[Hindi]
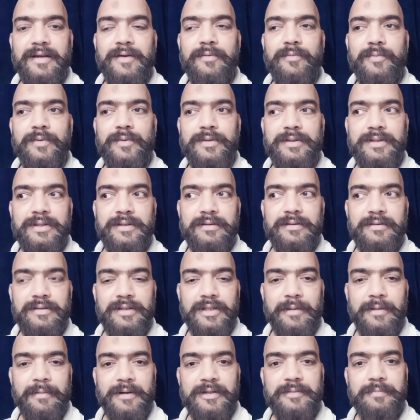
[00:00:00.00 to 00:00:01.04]
ताकि वो
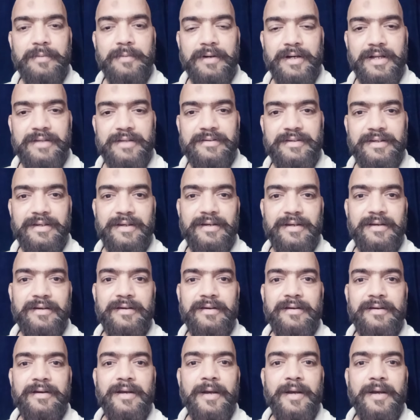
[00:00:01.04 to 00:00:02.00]
नमाज़ पढ़ना सीखें